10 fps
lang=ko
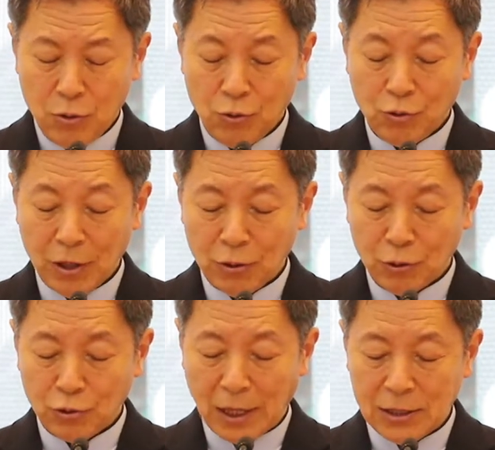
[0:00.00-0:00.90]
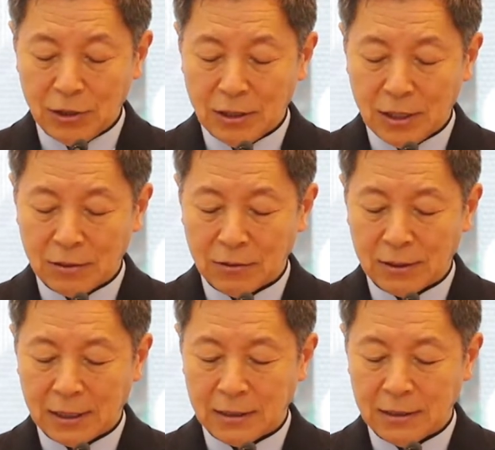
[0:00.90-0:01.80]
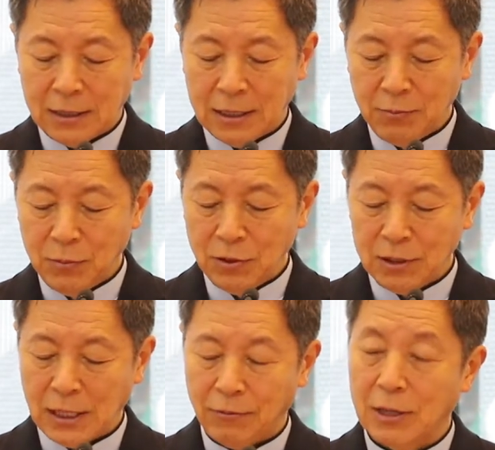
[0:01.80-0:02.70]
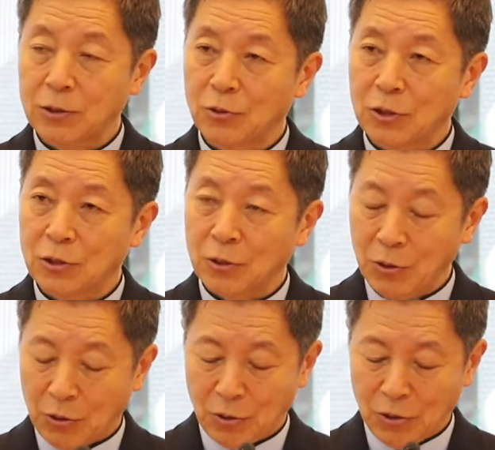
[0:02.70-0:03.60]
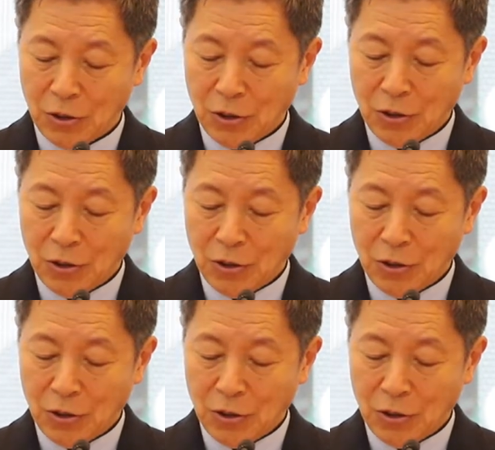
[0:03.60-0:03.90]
누구라도 좌절할 것 같은 힘든 상황 속에서도